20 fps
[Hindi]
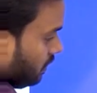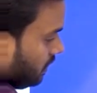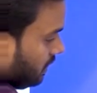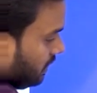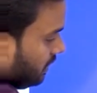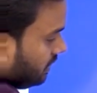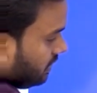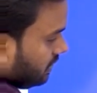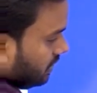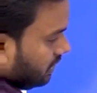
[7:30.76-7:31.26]
लोग
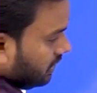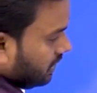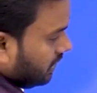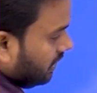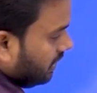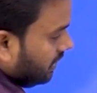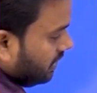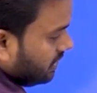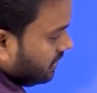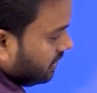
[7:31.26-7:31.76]
चिंता
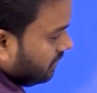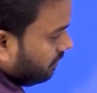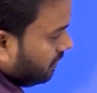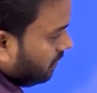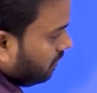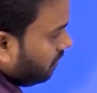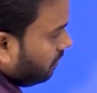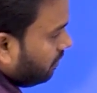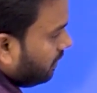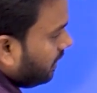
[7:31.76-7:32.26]
नहीं कीजिए
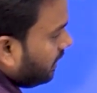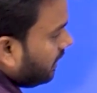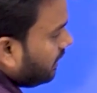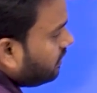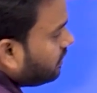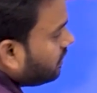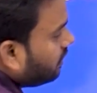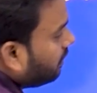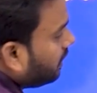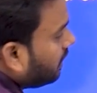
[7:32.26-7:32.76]
बिल्कुल भी
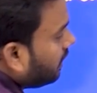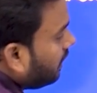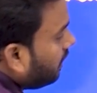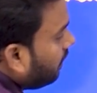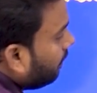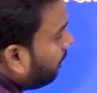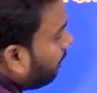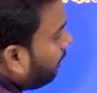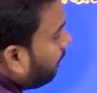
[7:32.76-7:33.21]
टेंशन मत लें